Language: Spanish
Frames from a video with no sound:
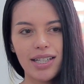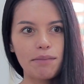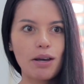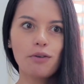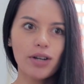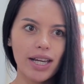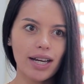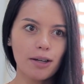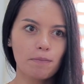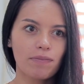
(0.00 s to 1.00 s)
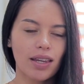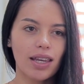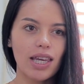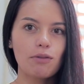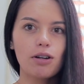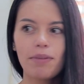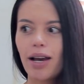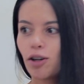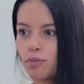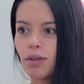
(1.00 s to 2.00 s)
ya me aburría y
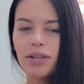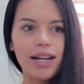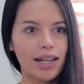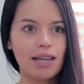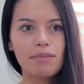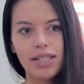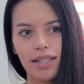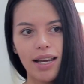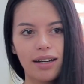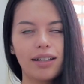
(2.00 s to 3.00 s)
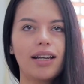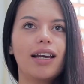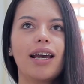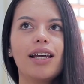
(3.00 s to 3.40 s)
volvía como a mirar qué más hacer.